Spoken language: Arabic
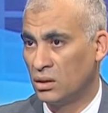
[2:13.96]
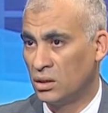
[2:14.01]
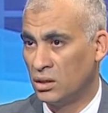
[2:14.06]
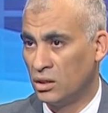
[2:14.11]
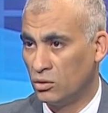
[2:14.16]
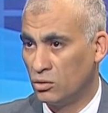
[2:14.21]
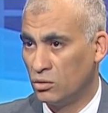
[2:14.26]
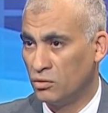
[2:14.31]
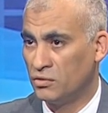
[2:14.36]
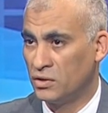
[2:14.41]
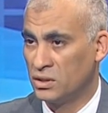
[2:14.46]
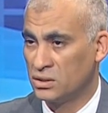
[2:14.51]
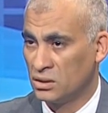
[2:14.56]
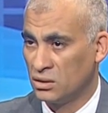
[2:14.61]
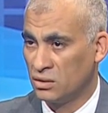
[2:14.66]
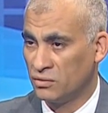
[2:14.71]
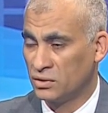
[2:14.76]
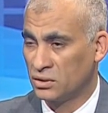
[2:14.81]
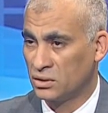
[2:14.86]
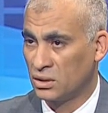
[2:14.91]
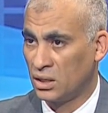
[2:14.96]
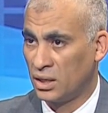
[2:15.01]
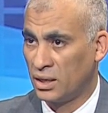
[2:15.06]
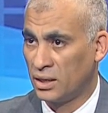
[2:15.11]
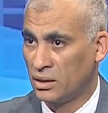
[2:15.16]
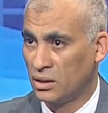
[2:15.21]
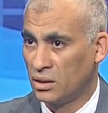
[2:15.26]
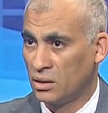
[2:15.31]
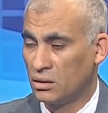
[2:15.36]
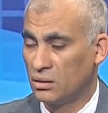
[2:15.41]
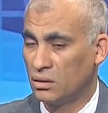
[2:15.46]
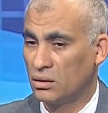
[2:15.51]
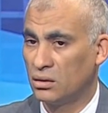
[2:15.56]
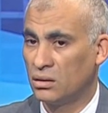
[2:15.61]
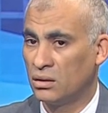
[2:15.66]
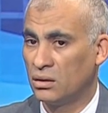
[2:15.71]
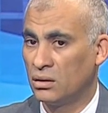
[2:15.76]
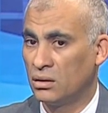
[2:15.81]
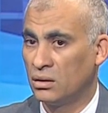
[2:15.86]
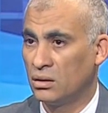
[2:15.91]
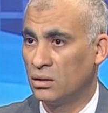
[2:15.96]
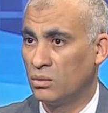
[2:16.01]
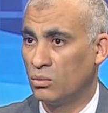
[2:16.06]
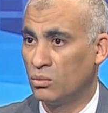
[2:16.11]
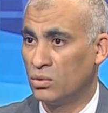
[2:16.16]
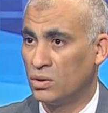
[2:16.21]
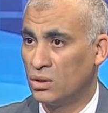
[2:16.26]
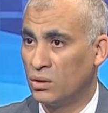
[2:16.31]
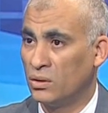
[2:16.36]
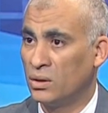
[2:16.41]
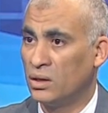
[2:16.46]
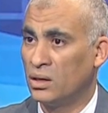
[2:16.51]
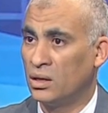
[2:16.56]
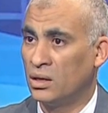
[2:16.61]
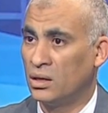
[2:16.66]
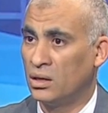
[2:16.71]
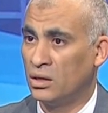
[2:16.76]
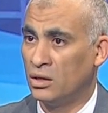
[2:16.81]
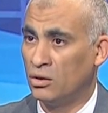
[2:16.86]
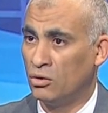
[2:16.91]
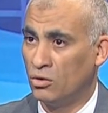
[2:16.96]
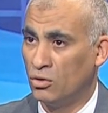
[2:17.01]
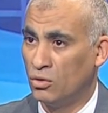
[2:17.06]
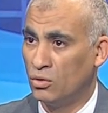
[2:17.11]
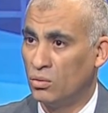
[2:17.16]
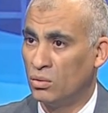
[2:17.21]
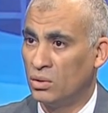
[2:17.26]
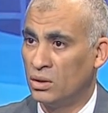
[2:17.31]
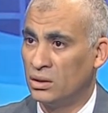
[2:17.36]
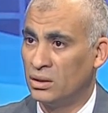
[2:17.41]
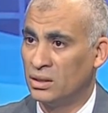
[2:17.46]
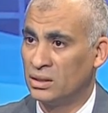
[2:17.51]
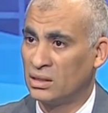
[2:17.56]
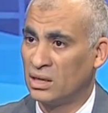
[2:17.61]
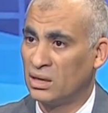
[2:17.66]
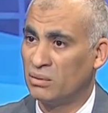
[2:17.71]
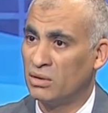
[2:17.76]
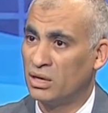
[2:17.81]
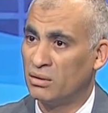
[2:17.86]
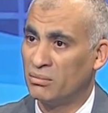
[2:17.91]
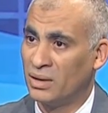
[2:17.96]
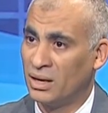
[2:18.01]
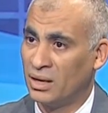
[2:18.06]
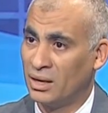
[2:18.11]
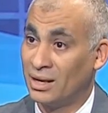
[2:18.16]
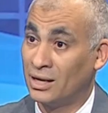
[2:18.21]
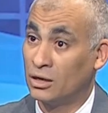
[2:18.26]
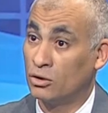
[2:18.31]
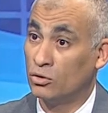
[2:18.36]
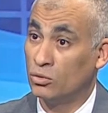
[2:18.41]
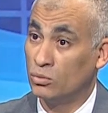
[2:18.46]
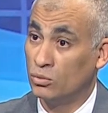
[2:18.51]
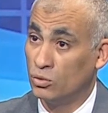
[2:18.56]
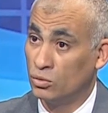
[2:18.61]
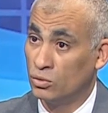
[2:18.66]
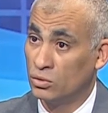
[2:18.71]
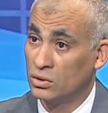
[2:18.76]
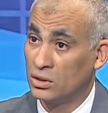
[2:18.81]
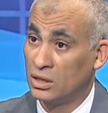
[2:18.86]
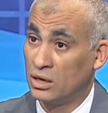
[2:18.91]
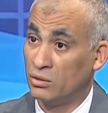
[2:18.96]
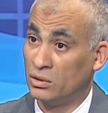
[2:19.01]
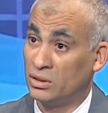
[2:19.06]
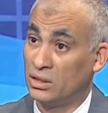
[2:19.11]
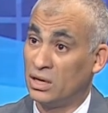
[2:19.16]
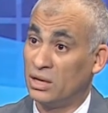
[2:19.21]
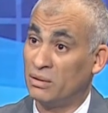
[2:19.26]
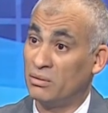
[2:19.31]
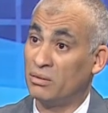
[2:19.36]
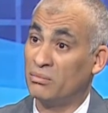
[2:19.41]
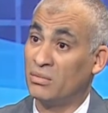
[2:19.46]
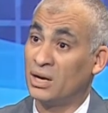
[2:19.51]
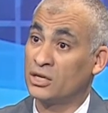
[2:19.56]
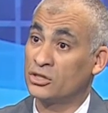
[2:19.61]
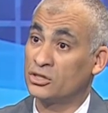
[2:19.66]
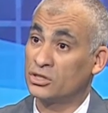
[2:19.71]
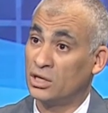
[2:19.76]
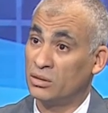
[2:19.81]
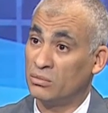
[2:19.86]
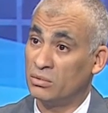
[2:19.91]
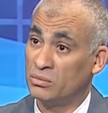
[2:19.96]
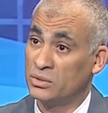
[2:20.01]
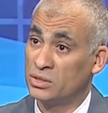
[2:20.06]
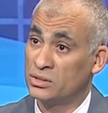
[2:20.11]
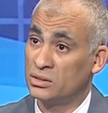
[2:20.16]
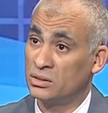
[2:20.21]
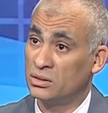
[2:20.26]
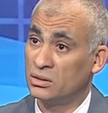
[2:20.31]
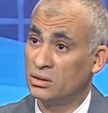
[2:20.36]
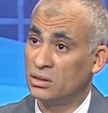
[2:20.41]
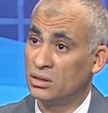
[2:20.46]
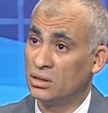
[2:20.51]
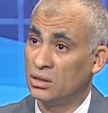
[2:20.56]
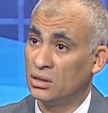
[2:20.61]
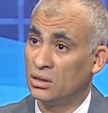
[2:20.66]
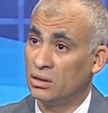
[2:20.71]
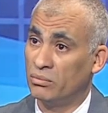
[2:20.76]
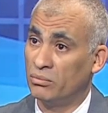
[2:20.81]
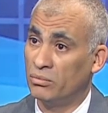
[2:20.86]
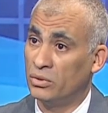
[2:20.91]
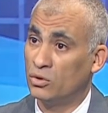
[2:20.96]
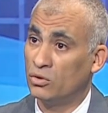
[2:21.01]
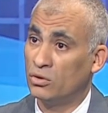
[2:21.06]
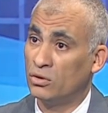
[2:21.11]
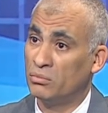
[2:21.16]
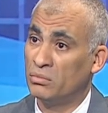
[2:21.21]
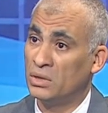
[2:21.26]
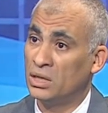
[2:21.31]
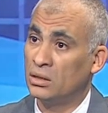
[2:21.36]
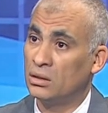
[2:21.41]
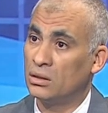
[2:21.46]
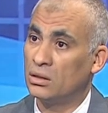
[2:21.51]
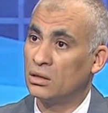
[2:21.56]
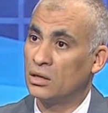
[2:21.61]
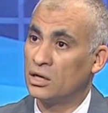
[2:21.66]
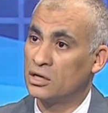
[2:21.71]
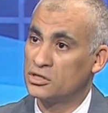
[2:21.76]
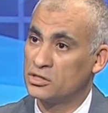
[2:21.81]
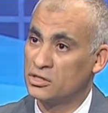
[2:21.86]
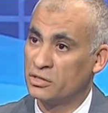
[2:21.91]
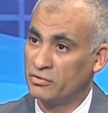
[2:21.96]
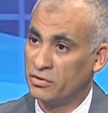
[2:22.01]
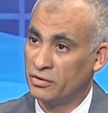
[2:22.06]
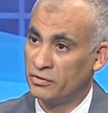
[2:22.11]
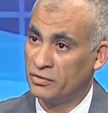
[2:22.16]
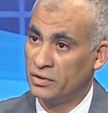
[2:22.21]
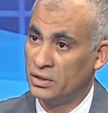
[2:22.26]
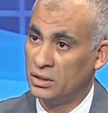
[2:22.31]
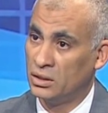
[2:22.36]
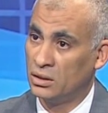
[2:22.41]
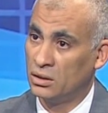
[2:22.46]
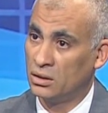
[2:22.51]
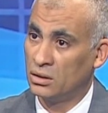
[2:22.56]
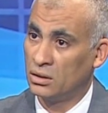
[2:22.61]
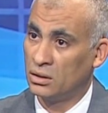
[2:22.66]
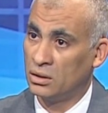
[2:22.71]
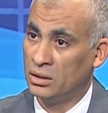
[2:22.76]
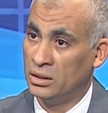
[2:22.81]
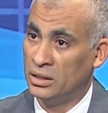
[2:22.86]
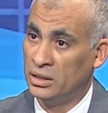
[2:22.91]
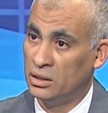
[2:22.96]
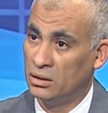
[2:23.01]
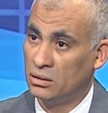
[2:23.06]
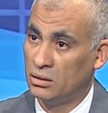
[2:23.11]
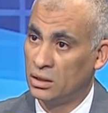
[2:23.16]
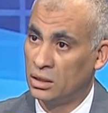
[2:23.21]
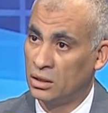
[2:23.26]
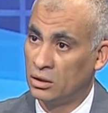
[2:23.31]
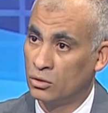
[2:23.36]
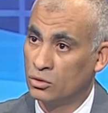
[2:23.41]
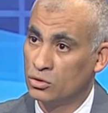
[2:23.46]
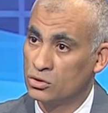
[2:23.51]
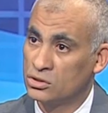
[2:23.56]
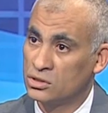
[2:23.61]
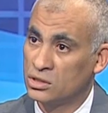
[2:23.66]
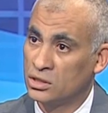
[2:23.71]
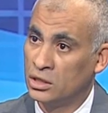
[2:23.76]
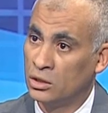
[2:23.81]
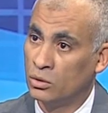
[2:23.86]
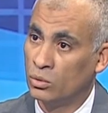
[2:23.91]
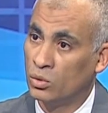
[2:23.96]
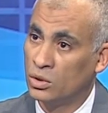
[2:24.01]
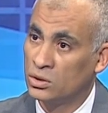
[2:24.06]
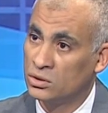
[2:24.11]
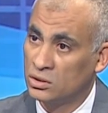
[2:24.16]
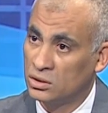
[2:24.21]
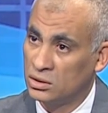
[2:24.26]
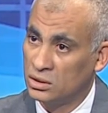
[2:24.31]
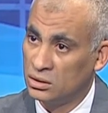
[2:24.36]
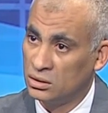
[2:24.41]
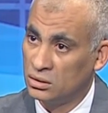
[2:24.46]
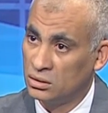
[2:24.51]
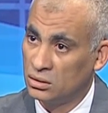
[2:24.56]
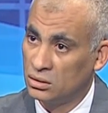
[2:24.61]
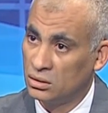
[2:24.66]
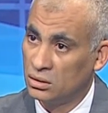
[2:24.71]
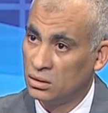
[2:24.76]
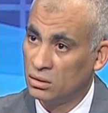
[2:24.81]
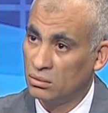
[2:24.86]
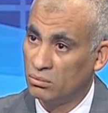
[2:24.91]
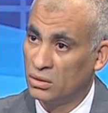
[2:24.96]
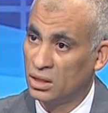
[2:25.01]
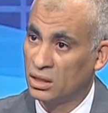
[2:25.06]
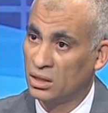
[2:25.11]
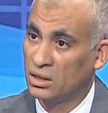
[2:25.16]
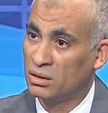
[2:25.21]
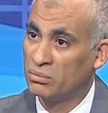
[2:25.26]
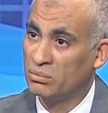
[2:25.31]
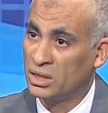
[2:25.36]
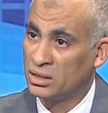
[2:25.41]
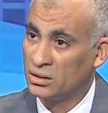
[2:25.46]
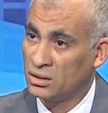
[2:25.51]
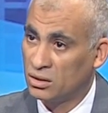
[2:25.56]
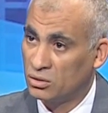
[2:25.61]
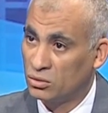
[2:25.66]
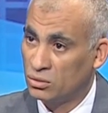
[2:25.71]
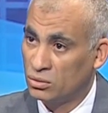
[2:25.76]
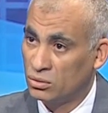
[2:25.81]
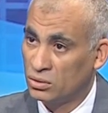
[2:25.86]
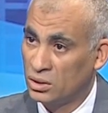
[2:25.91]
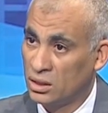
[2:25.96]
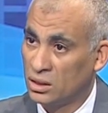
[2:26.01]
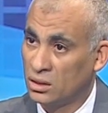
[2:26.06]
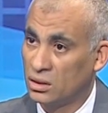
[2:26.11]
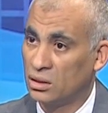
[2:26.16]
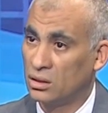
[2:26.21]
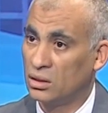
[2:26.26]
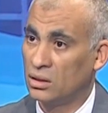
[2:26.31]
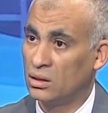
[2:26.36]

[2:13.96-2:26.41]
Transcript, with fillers: أن يكون في هذه الفترة الحرجة وتولى إن هو يتعامل مع الجمهور أو يتعامل مع الشعب المصري بنوع من الشفافية للجزء الوطني من غير ما أن تكون هناك